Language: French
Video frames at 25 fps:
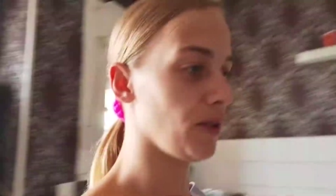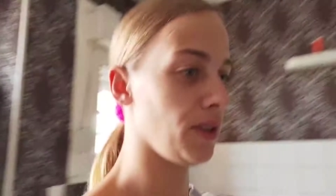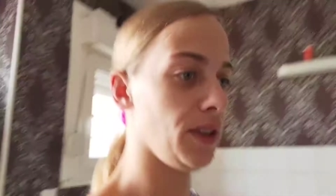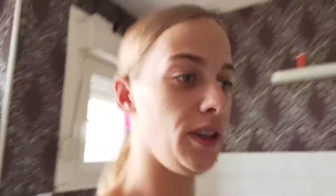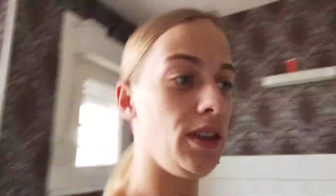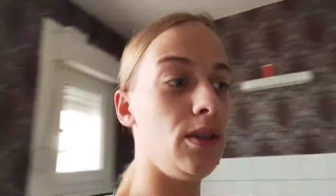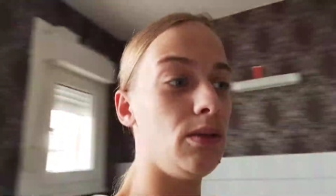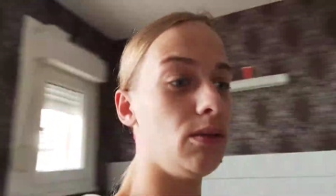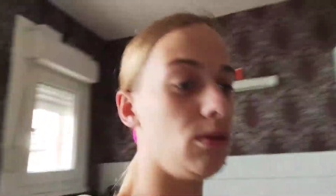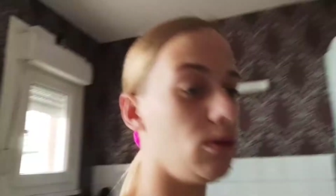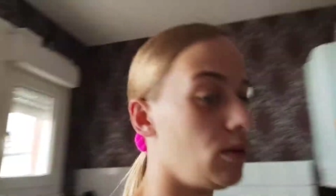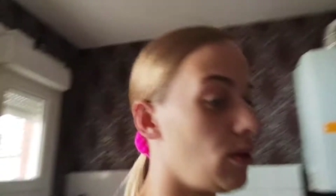en
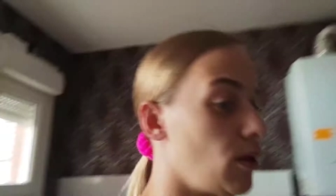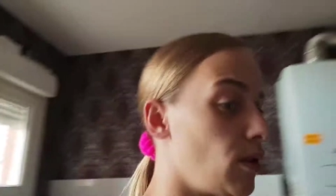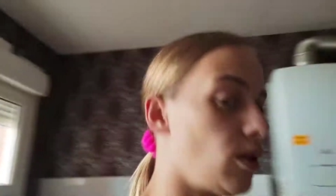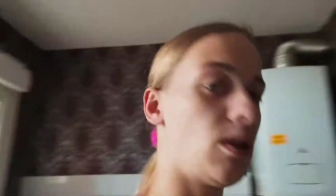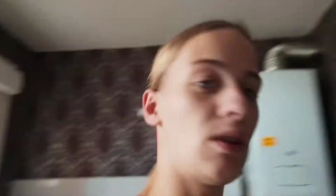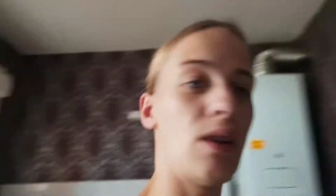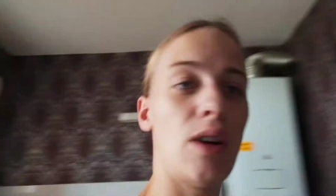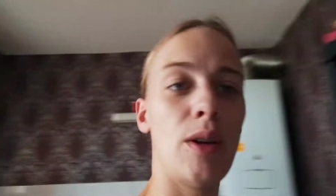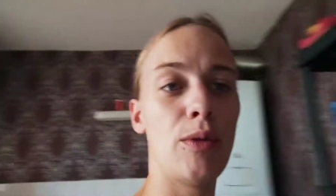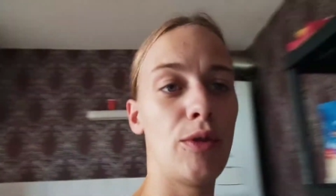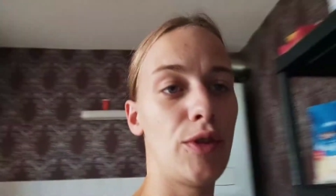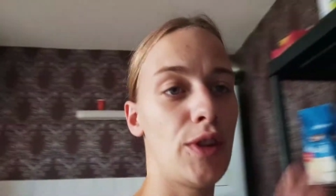est
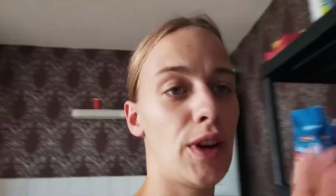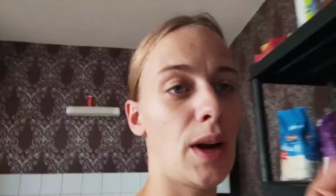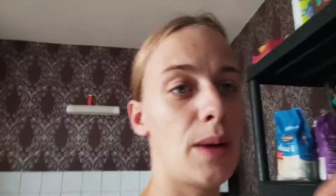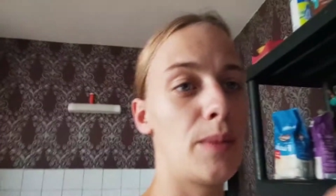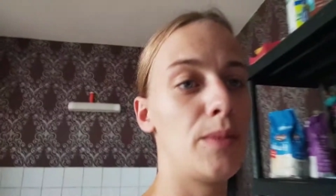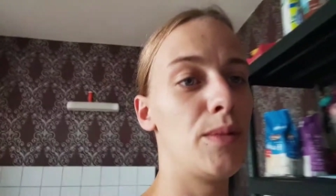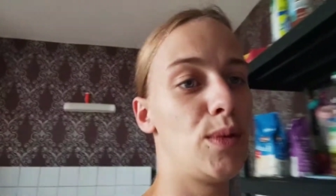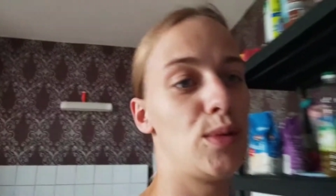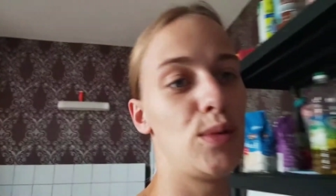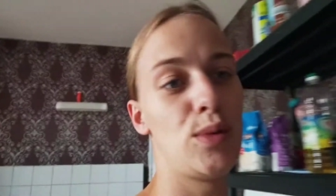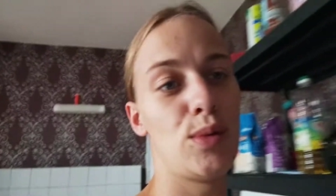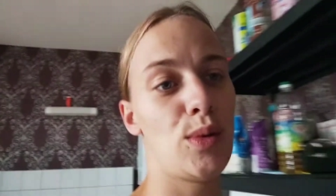au fur et
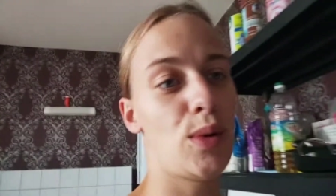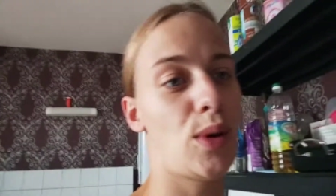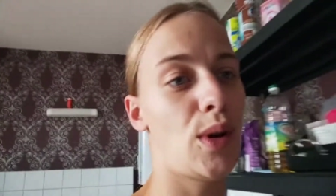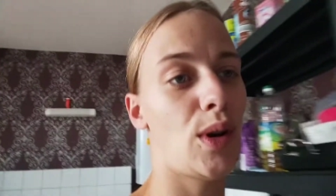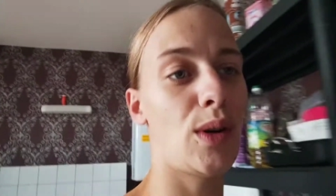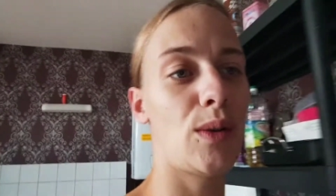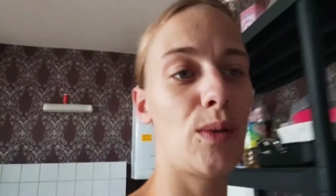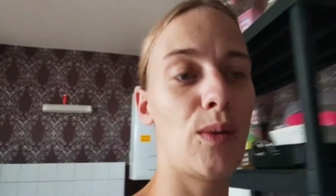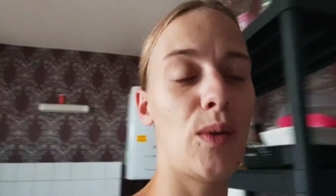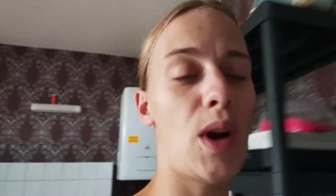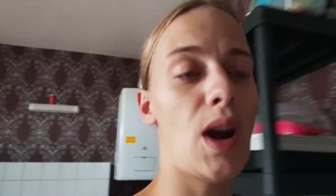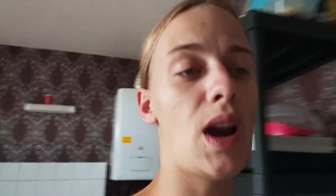à mesure.
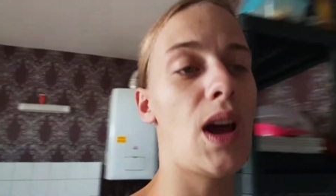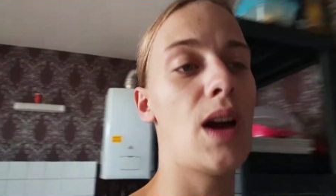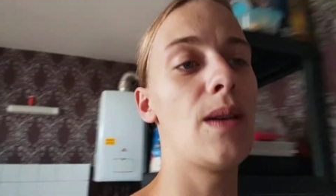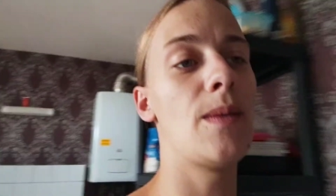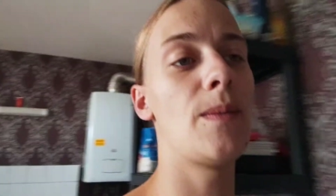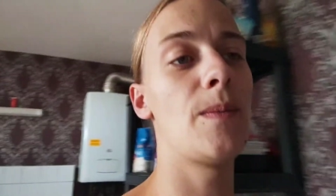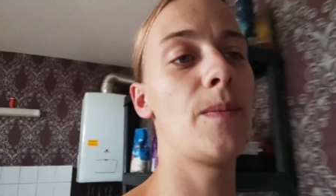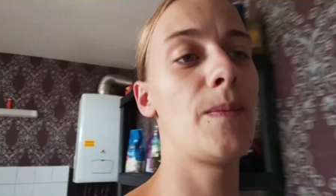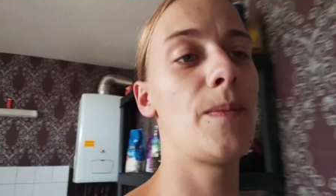Voilà.